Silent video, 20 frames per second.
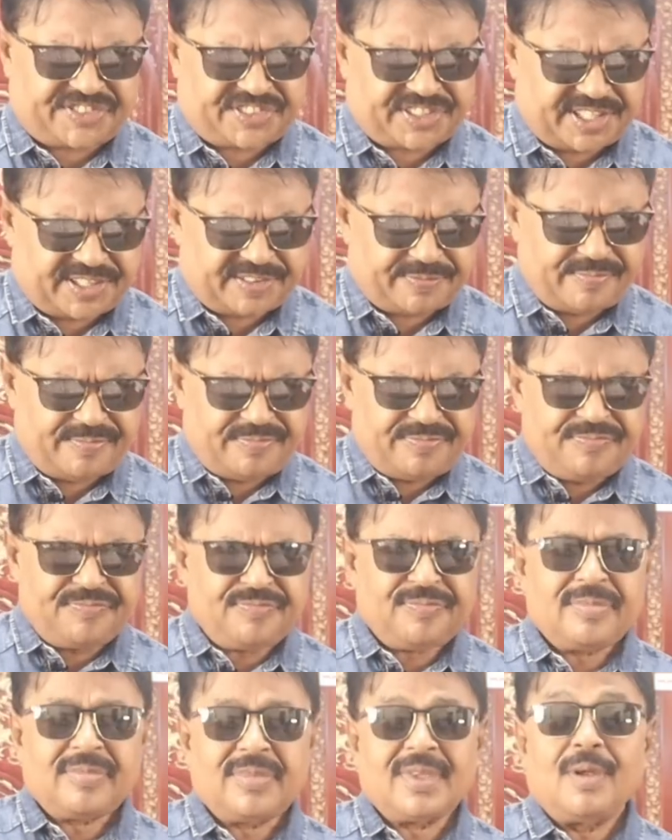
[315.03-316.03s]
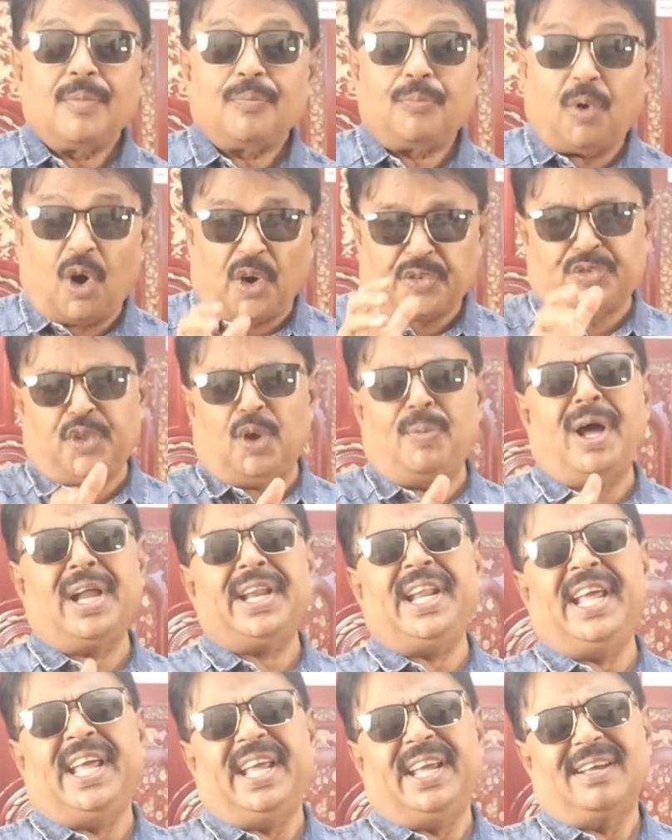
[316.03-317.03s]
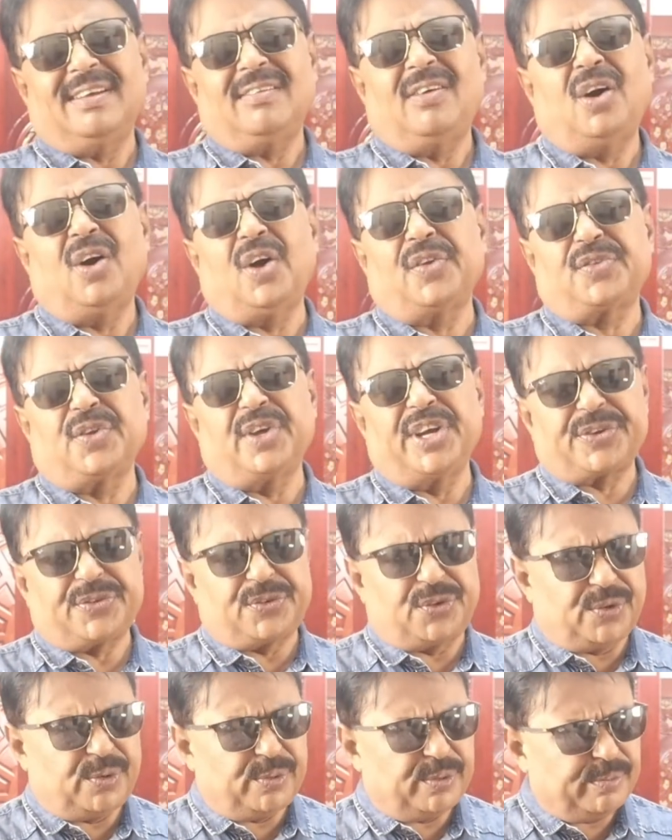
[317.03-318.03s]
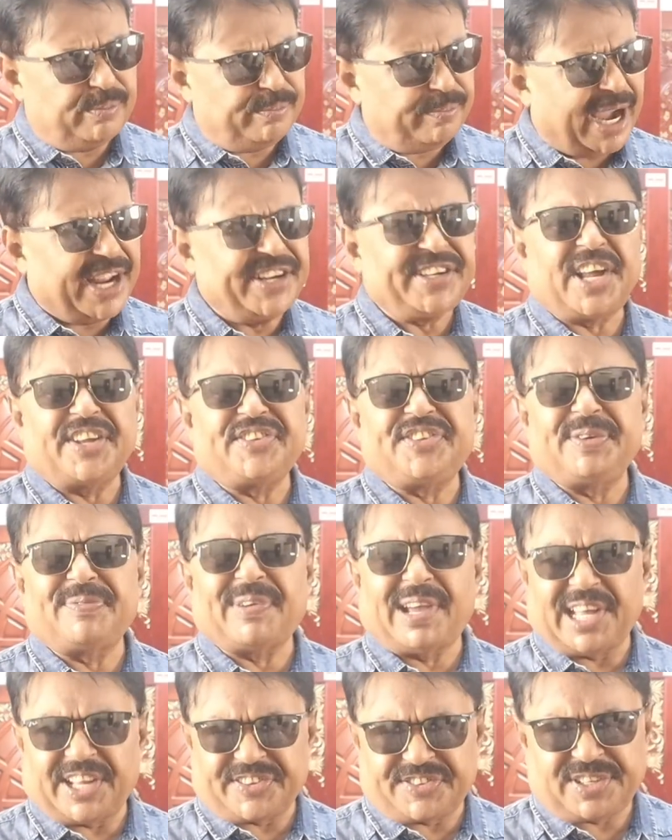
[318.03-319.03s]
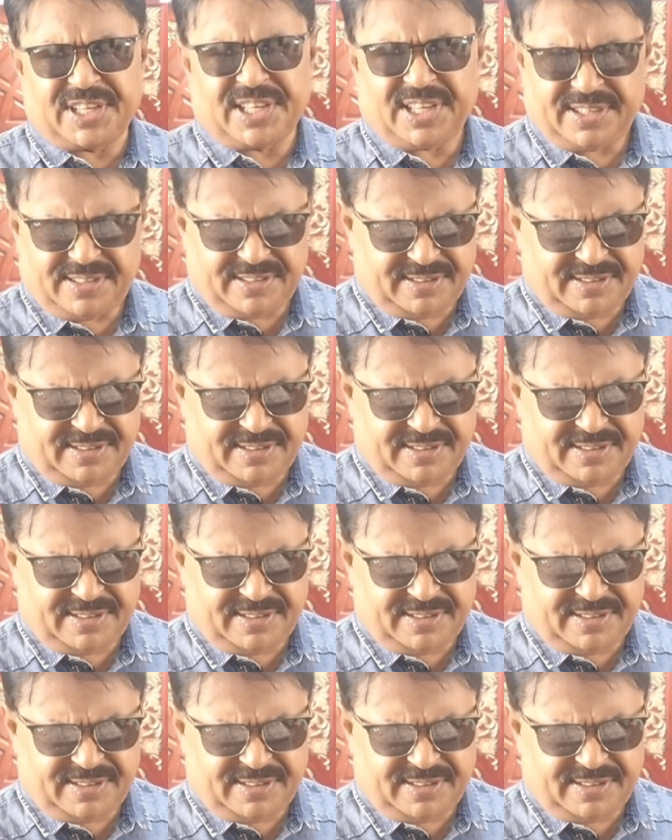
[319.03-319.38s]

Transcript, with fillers: আছে বর্তমানে হয়তো একটু মাইন্ডটা চিপায় আছে